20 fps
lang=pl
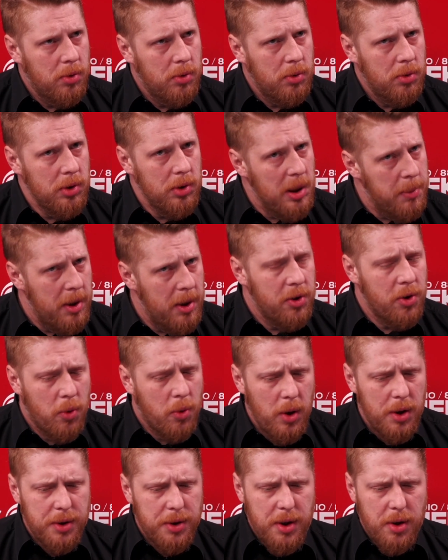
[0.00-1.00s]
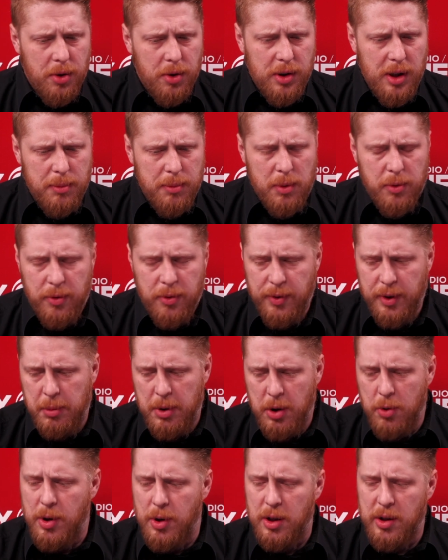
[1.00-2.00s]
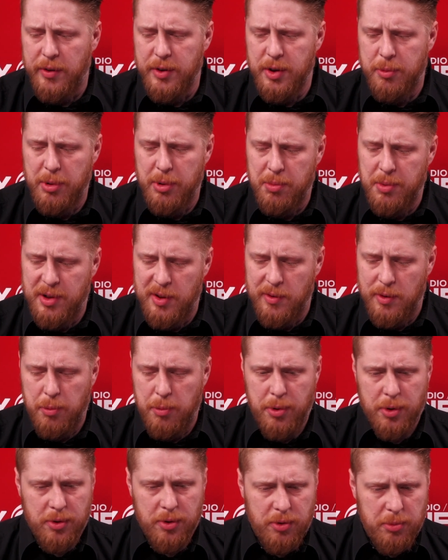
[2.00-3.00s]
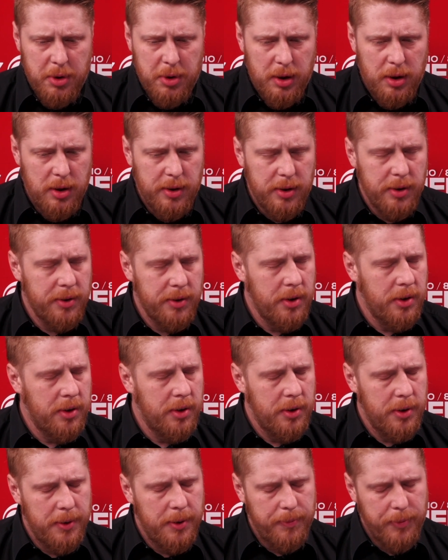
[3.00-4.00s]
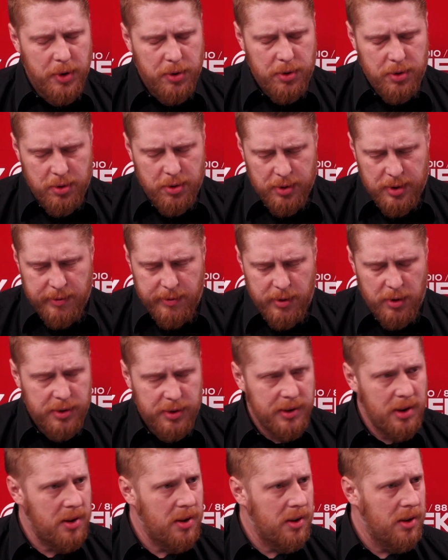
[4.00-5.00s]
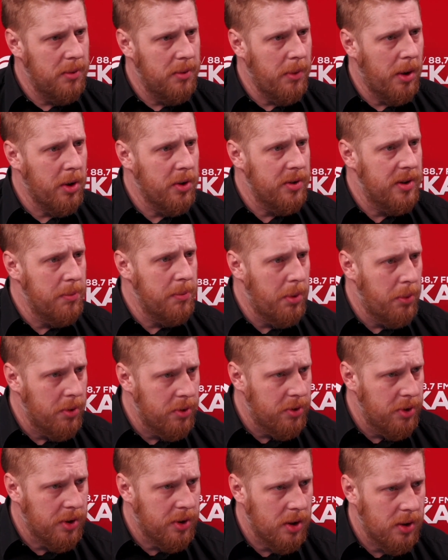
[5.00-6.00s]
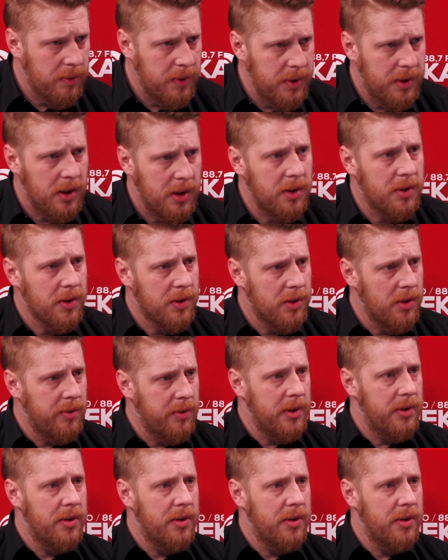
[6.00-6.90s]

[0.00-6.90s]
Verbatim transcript: Niemal dokładnie rok temu w imieniu Katowic podpisywał porozumienie e, dotyczące Welostrady mającej połączyć Panie Katowice i Sosnowiec.